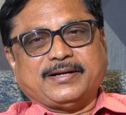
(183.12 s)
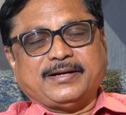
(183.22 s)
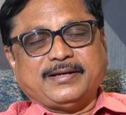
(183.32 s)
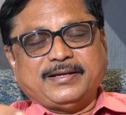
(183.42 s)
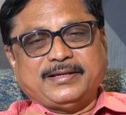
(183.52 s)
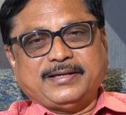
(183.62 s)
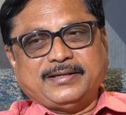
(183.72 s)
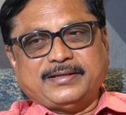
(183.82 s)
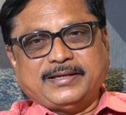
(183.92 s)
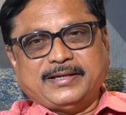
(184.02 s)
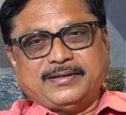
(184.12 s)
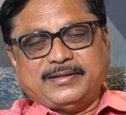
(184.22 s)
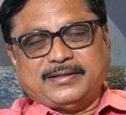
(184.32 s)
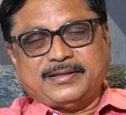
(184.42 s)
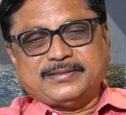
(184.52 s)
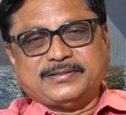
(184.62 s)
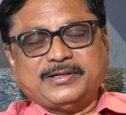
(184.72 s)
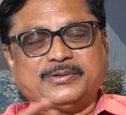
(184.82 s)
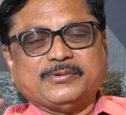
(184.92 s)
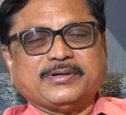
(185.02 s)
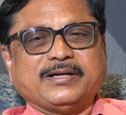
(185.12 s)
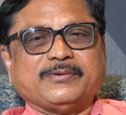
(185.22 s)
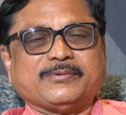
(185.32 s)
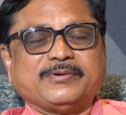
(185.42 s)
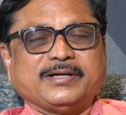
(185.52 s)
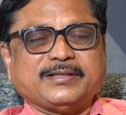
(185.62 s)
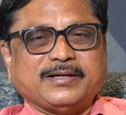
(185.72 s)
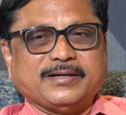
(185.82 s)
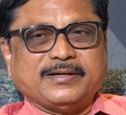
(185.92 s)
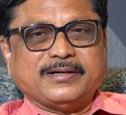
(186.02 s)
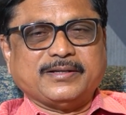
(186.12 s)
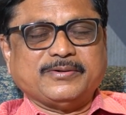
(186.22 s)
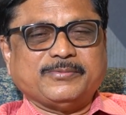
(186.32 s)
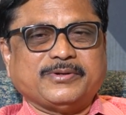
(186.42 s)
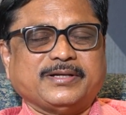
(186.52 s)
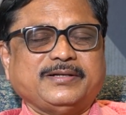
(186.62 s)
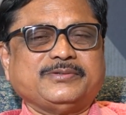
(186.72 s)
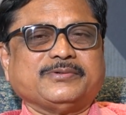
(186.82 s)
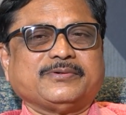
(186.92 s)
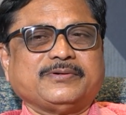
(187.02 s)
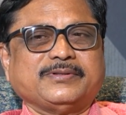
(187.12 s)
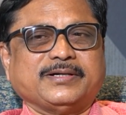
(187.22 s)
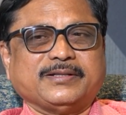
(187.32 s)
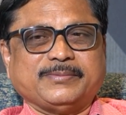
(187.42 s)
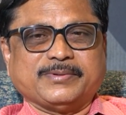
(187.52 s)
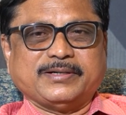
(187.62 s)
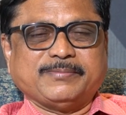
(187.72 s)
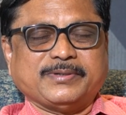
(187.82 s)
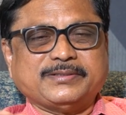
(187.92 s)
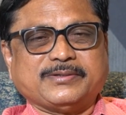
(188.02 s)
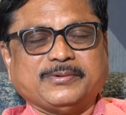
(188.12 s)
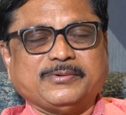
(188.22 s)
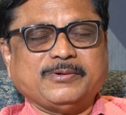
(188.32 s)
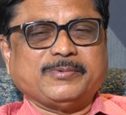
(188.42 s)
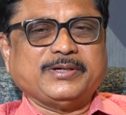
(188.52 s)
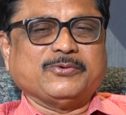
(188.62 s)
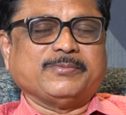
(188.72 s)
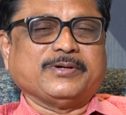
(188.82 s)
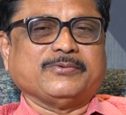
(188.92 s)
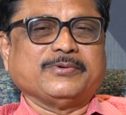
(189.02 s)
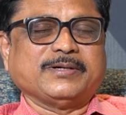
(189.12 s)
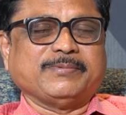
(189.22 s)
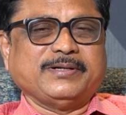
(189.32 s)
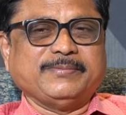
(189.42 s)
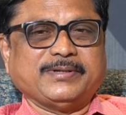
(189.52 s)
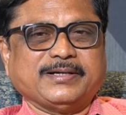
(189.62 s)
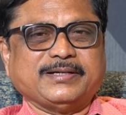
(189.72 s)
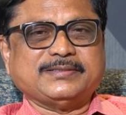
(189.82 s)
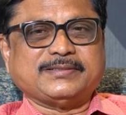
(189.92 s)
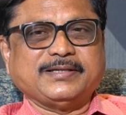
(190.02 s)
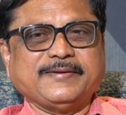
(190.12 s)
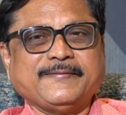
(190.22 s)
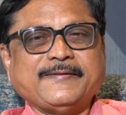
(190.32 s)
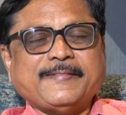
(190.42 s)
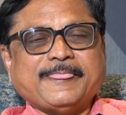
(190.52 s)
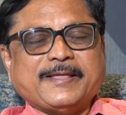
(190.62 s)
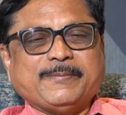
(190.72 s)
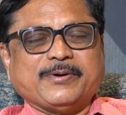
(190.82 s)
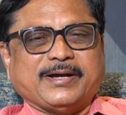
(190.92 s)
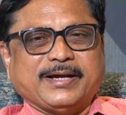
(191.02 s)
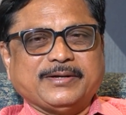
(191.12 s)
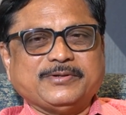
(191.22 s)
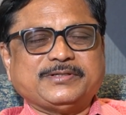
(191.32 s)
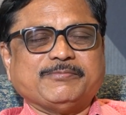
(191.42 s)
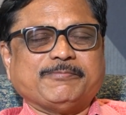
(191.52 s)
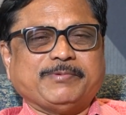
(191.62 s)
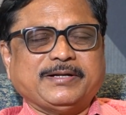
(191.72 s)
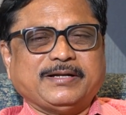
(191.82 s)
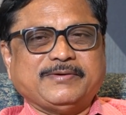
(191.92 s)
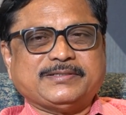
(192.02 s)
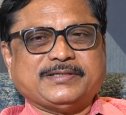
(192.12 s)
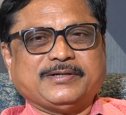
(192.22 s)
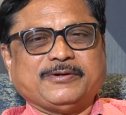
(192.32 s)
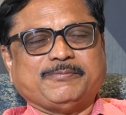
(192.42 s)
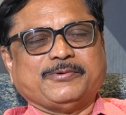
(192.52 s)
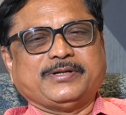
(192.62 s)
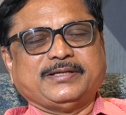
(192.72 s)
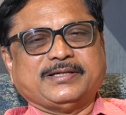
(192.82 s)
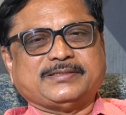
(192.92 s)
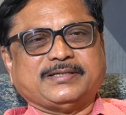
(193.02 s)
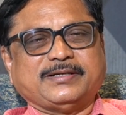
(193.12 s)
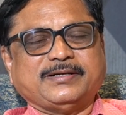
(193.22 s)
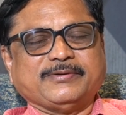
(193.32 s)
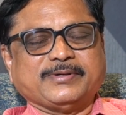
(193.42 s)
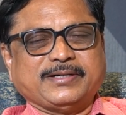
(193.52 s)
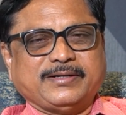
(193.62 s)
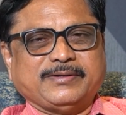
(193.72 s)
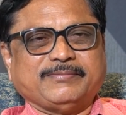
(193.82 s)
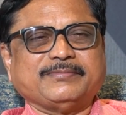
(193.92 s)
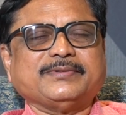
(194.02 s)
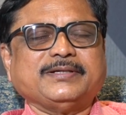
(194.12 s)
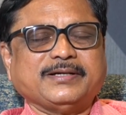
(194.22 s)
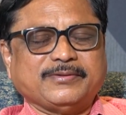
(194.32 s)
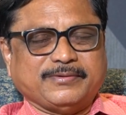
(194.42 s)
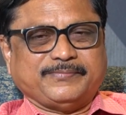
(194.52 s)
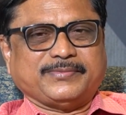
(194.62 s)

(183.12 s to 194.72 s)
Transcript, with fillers: ఎక్కడ ఏ ఏ ఏ సీటు గెలవకుండా తెలంగాణలో మొన్న అన్ని చోట్ల దాదాపుగా డిపాజిట్లు కోల్పోయి కుప్ప కూకట్పల్లి మినహాయిస్తే ఇప్పుడు ఆయన వచ్చి ముప్పై నలభై సీట్లు పోటీ చేస్తారంటే ఒకవేళ ఏదో